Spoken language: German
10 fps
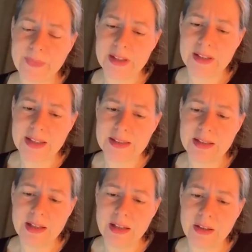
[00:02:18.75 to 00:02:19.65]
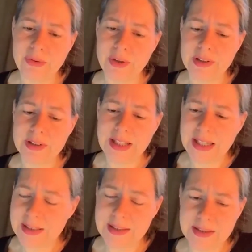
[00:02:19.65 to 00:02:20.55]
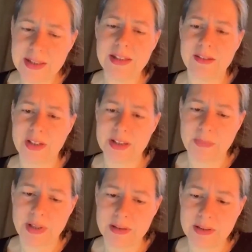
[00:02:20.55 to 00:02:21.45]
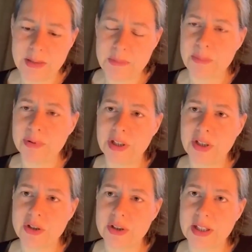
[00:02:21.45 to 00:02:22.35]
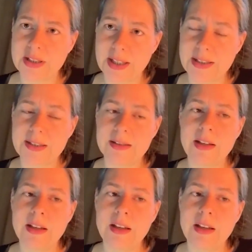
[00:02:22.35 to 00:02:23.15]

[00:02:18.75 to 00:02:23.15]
dass für jedes Ziel, was man klimapolitisch sich setzt,